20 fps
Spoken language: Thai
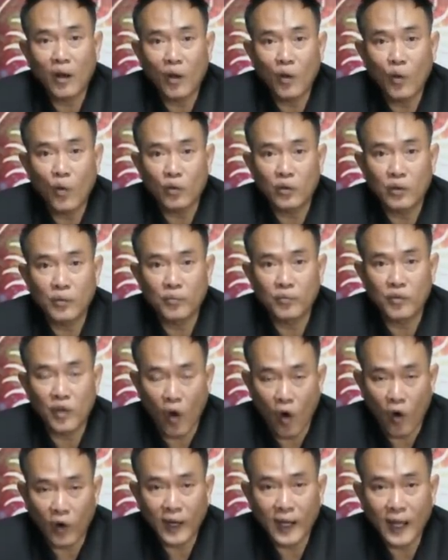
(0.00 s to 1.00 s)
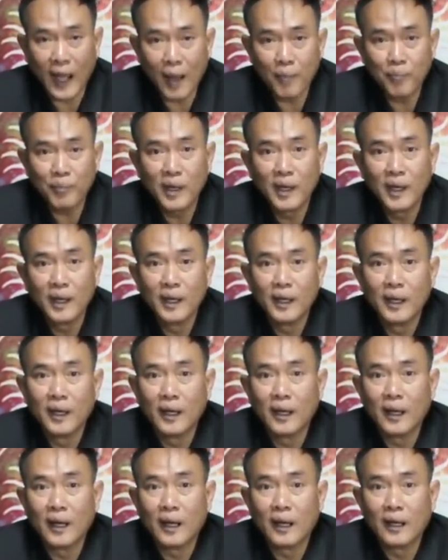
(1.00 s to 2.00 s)
2562นะครับ
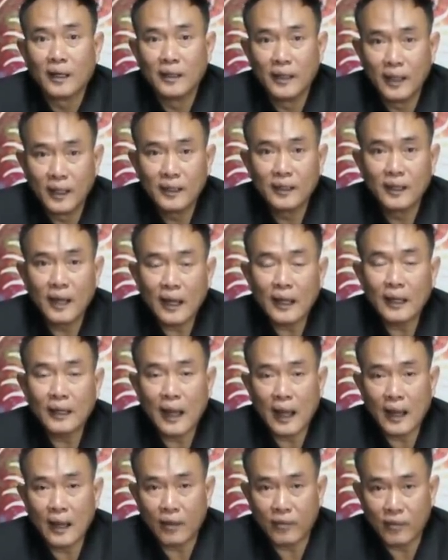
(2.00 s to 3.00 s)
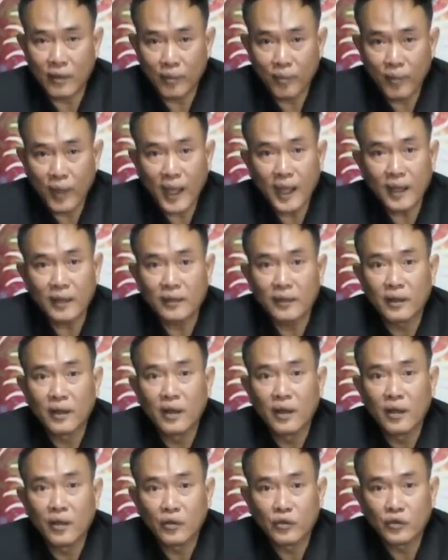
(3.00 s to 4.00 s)
1 ลัคนาราศีเมษ
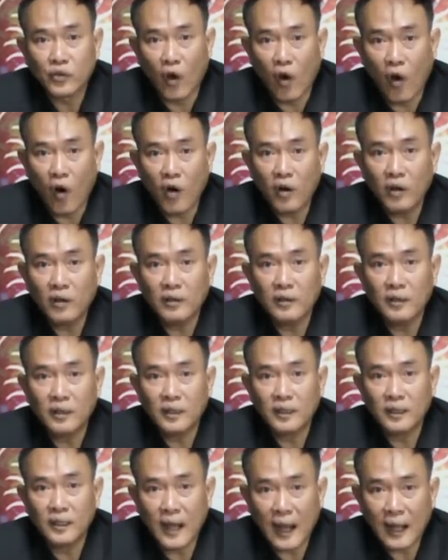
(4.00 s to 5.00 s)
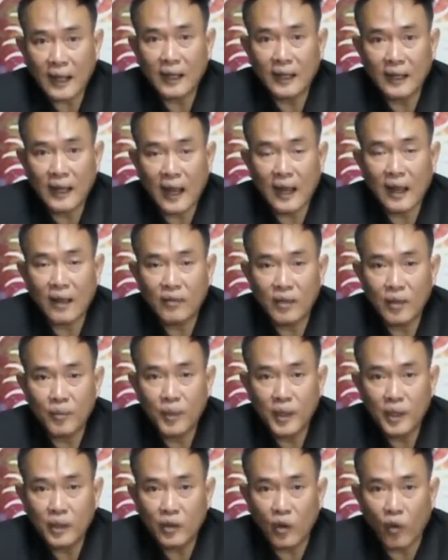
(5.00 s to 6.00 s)
2ลัคนาราศี
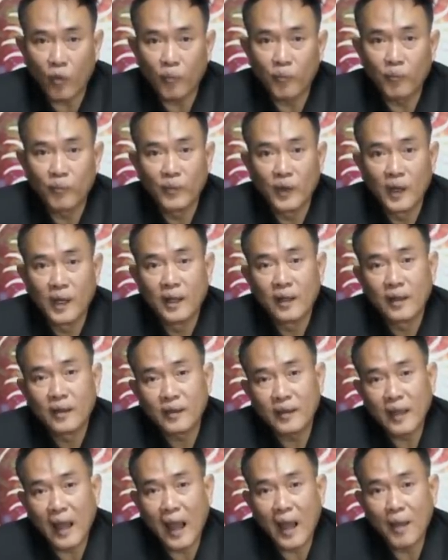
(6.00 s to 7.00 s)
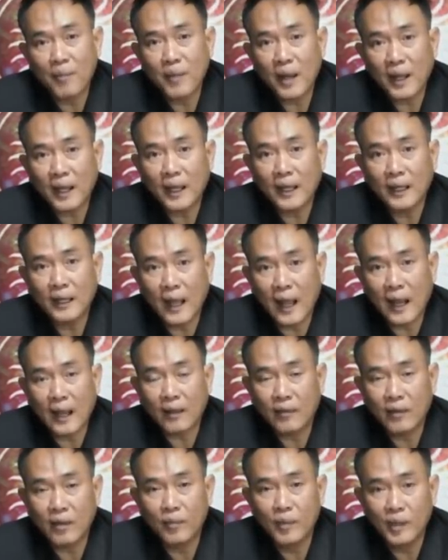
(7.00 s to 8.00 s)
พฤษภ3ลัคนา
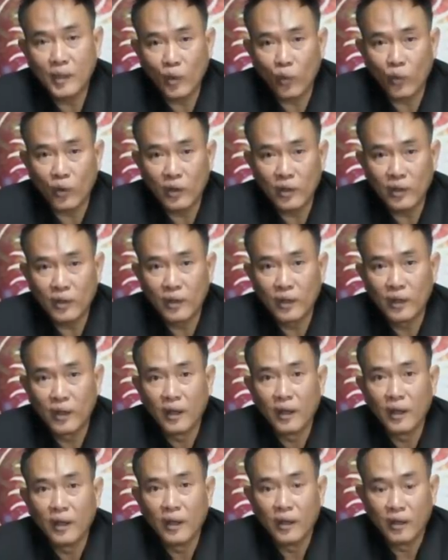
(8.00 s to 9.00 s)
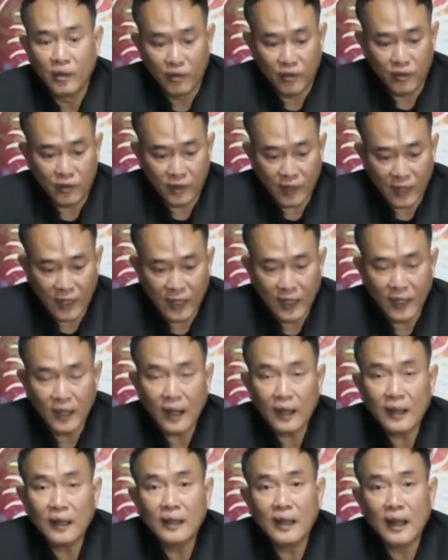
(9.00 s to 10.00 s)
ราศีมิถุน 4
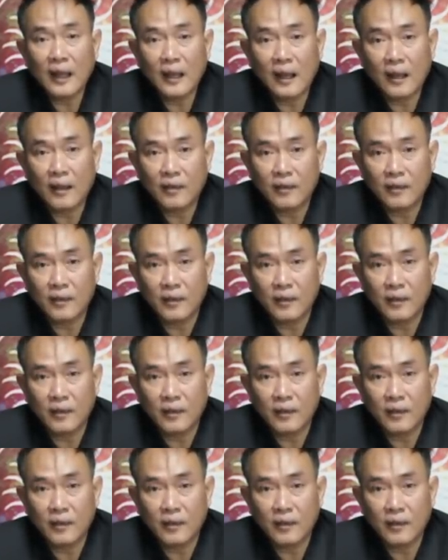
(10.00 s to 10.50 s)
ลัคนารา